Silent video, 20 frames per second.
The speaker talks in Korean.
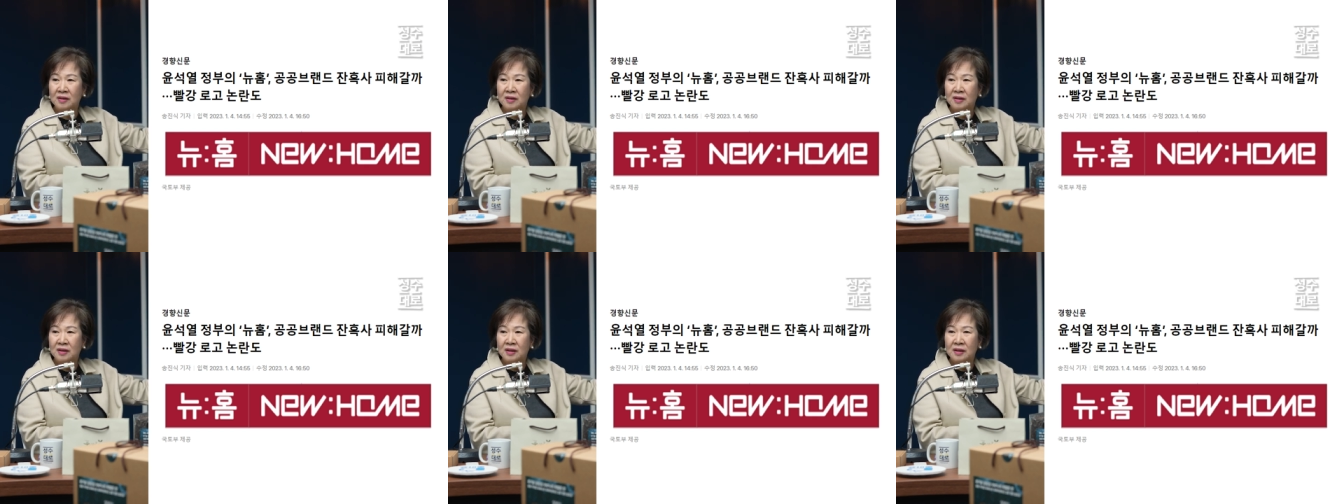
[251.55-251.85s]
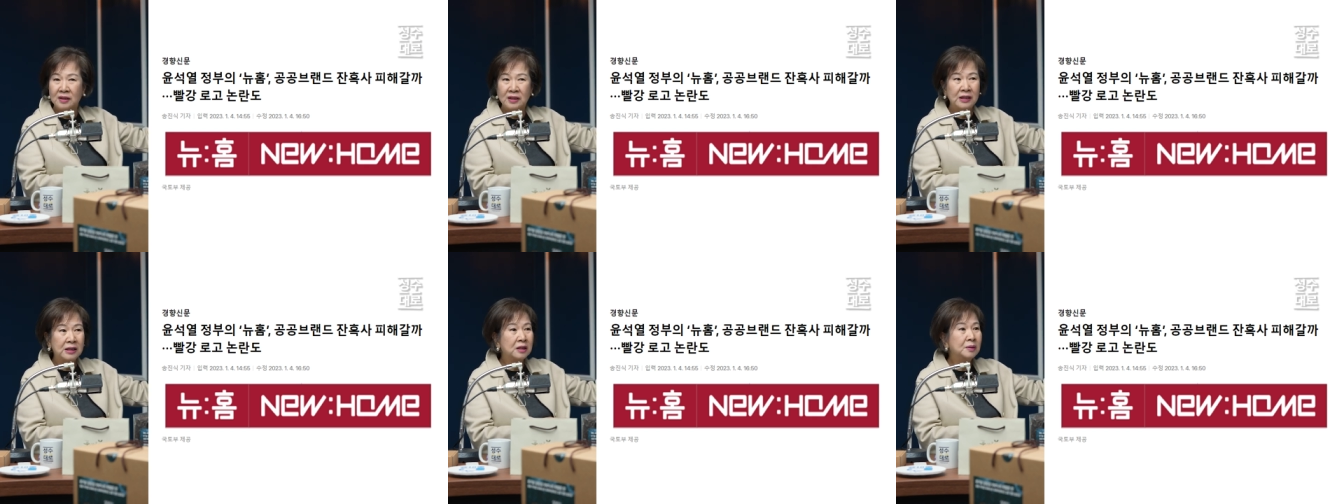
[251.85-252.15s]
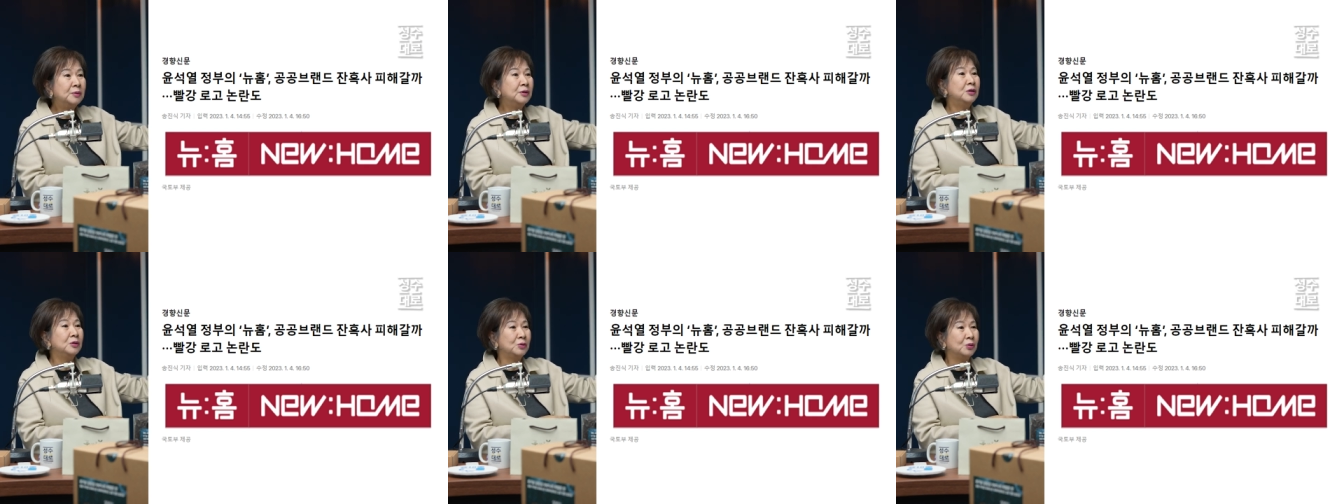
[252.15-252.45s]
음.
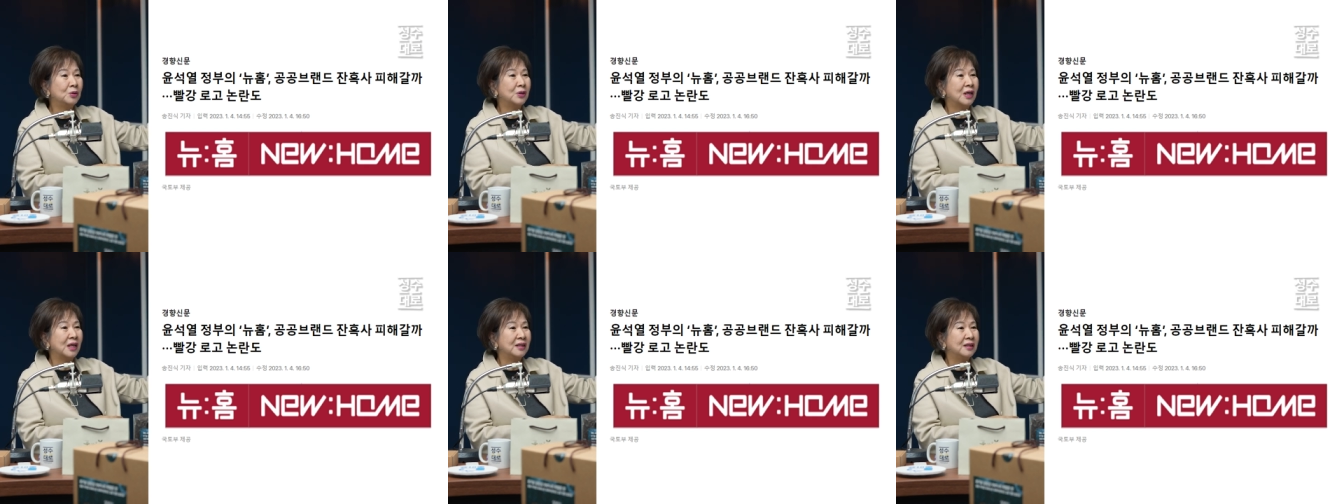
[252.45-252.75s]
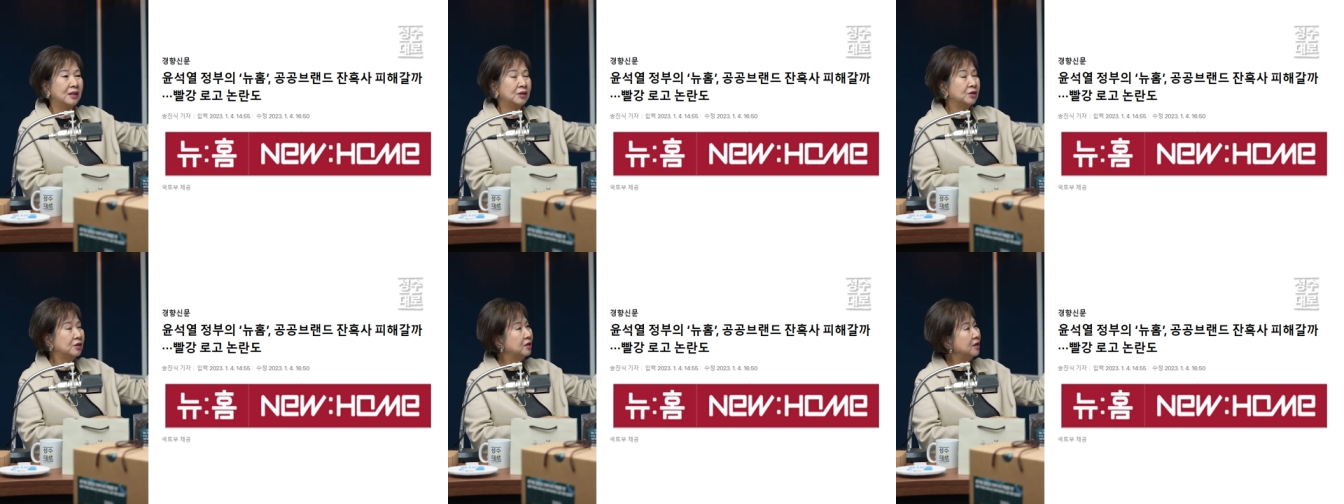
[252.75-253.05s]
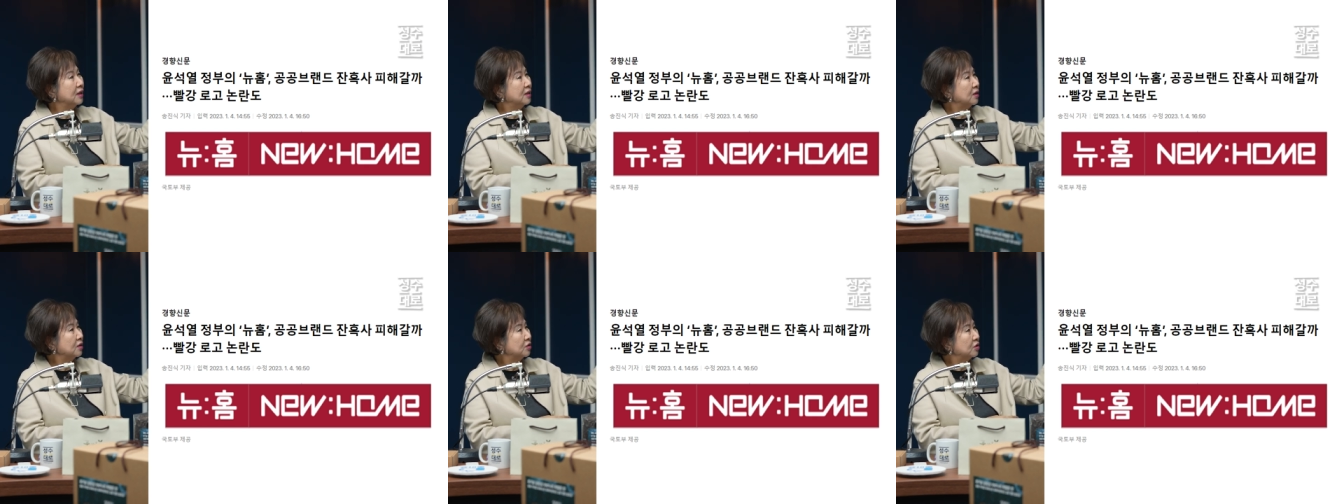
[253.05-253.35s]
이름은 등록이 안되도
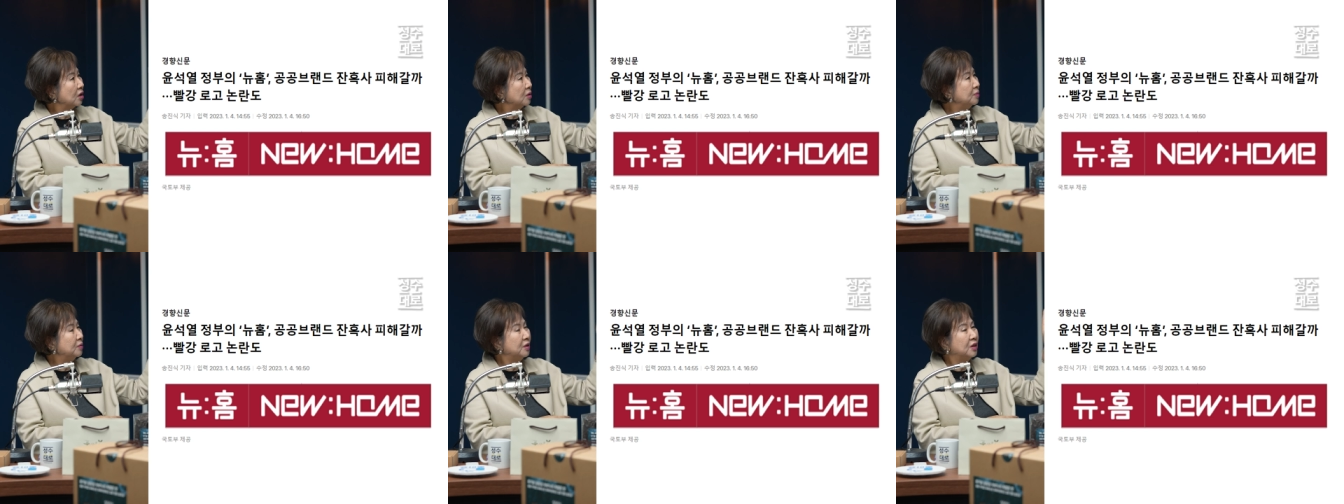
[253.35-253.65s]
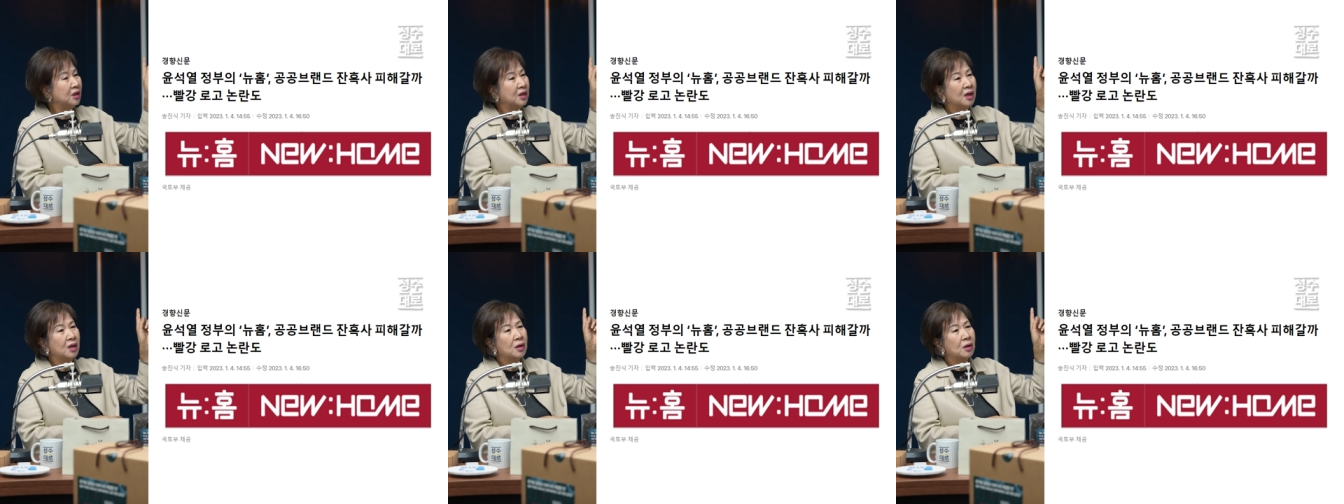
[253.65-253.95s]
그래서 점을